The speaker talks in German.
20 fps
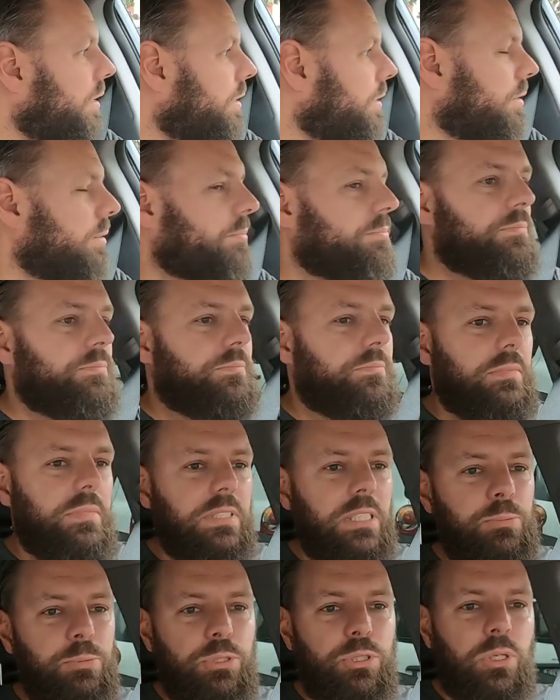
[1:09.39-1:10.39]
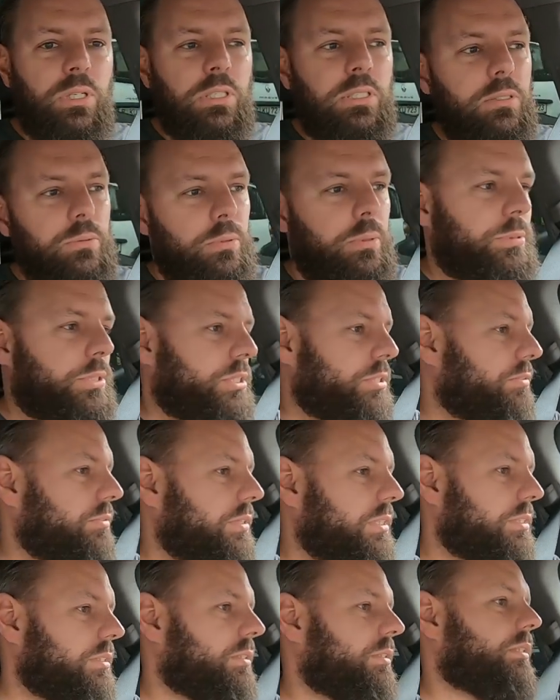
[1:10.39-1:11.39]
Ähm, das Besondere, oder
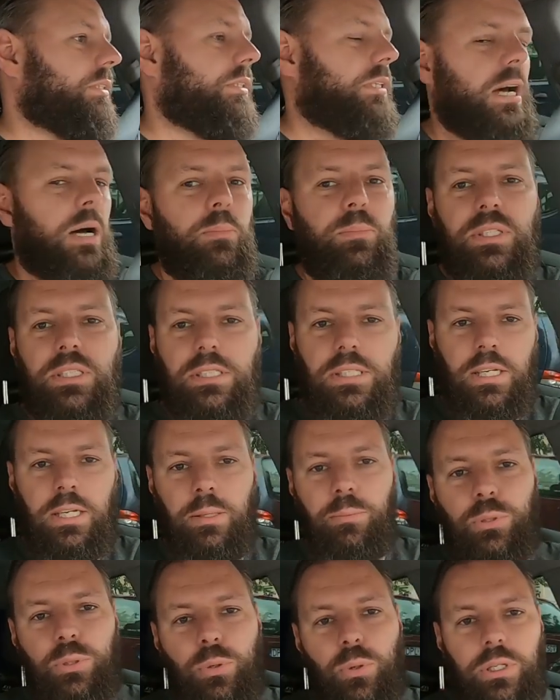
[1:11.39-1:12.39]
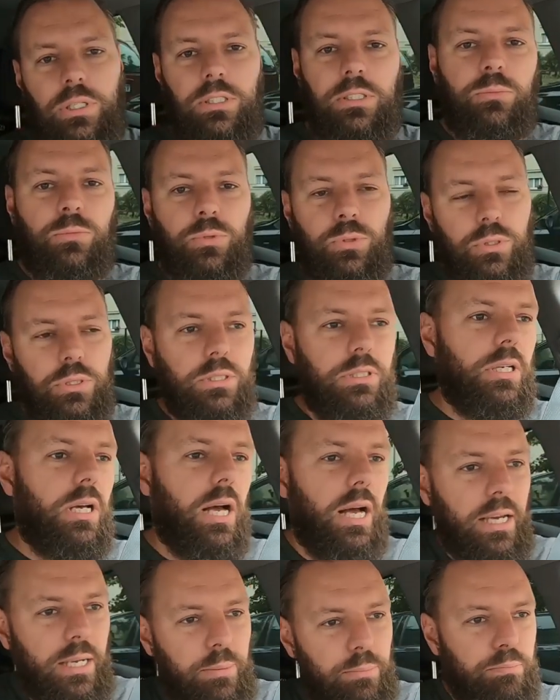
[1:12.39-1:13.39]
beziehungsweise die HPC bedeutet im
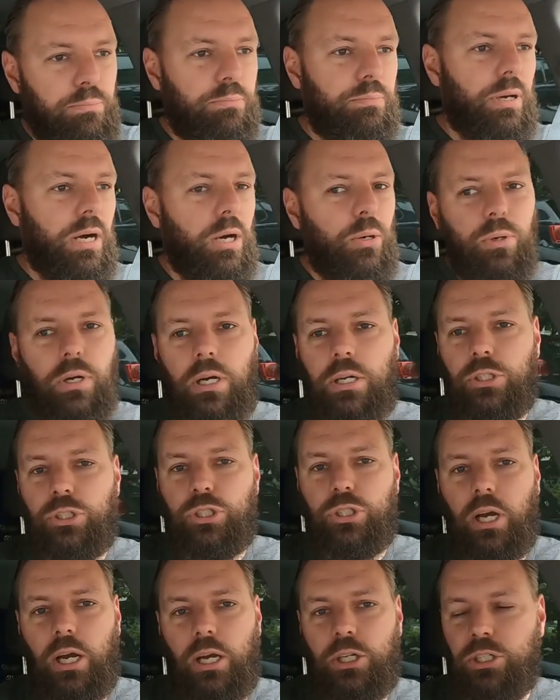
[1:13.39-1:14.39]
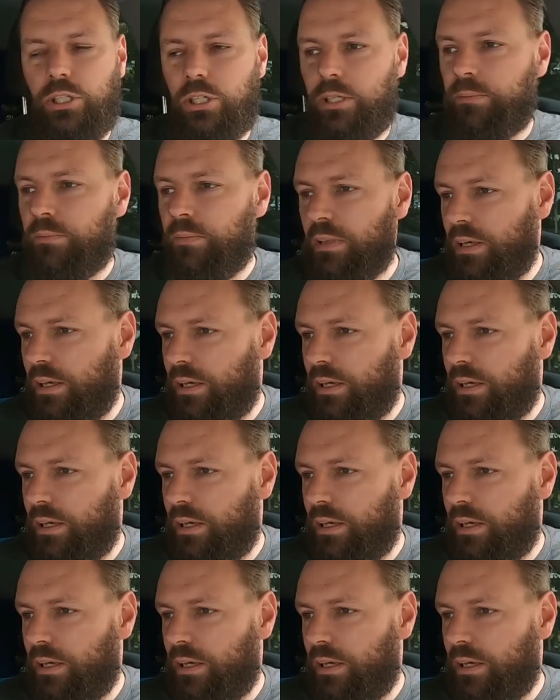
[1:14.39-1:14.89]
Grunde High Power Charger.